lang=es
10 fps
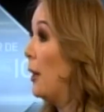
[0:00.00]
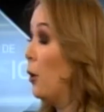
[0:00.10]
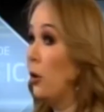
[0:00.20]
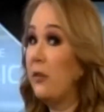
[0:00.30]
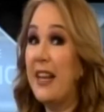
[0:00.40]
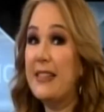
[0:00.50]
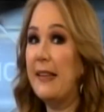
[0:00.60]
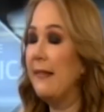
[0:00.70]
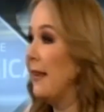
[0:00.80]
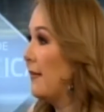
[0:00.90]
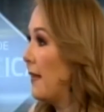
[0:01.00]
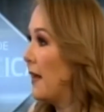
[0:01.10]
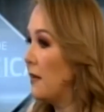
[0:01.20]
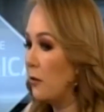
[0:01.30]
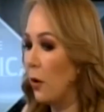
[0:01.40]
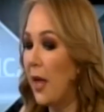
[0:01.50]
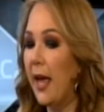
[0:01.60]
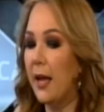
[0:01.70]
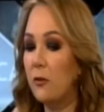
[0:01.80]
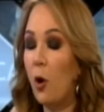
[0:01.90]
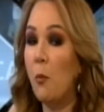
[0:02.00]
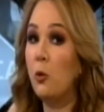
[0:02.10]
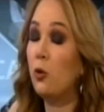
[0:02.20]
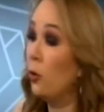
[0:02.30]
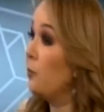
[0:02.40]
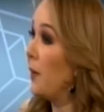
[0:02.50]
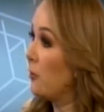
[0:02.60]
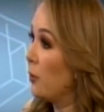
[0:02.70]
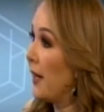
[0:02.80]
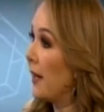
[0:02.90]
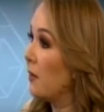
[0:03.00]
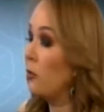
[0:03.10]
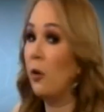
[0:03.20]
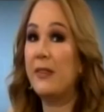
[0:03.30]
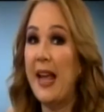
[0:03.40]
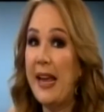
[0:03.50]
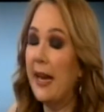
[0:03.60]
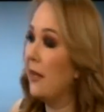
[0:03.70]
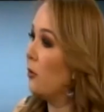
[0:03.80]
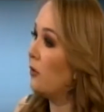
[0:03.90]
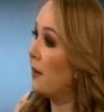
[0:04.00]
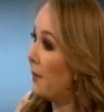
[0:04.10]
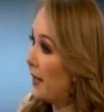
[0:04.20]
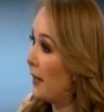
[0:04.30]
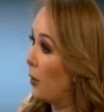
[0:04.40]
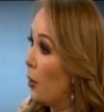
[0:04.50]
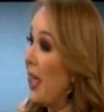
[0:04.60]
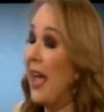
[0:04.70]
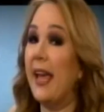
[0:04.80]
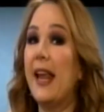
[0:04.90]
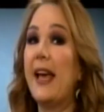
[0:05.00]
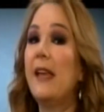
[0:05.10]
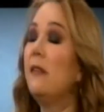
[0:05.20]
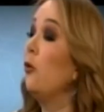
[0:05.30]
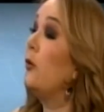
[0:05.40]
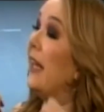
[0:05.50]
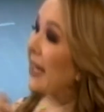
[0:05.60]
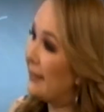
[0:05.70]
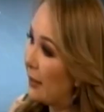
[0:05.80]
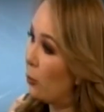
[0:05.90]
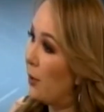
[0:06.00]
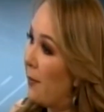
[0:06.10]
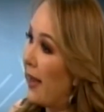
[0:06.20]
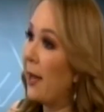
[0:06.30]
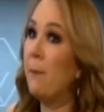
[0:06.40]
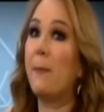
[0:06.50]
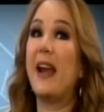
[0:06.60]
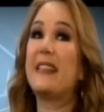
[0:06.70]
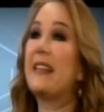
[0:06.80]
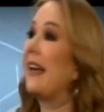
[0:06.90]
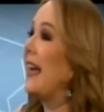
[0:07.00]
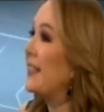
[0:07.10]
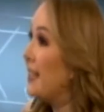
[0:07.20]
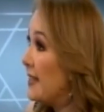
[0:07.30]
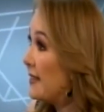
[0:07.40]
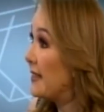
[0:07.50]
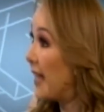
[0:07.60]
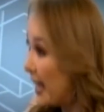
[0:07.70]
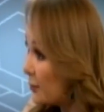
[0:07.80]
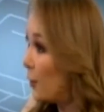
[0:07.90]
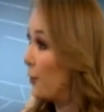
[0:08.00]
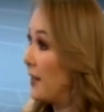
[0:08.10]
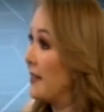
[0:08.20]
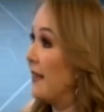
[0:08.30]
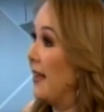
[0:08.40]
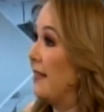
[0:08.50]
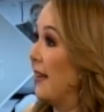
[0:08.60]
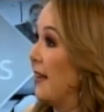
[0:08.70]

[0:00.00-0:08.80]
lo trascendente de esto es cómo tus personajes son tan queridos en México que la gente utiliza tu imagen para sacar chistes. Eso es lo trascendente.